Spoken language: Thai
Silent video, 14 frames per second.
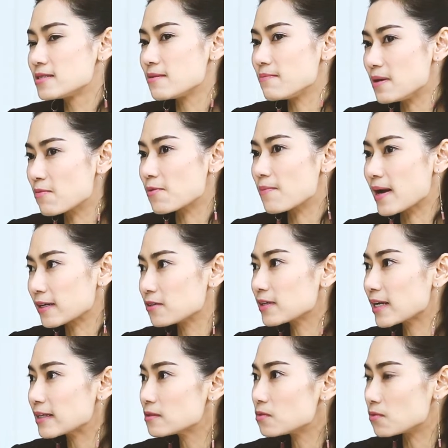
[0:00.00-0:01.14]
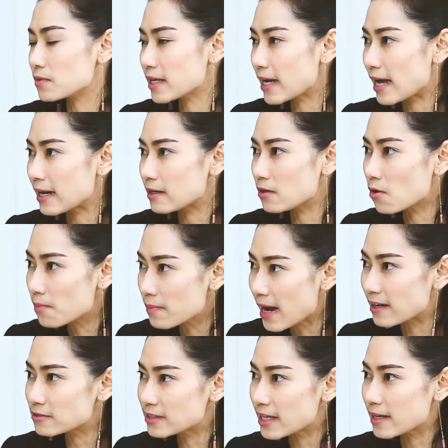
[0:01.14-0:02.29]
จะมีบทบาทค่อนข้างสูงในการโน้ม
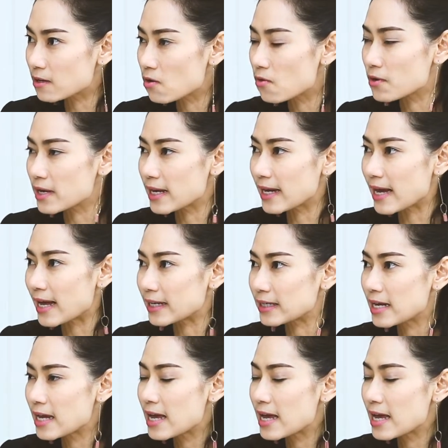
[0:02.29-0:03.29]
น้าวใจคนในการ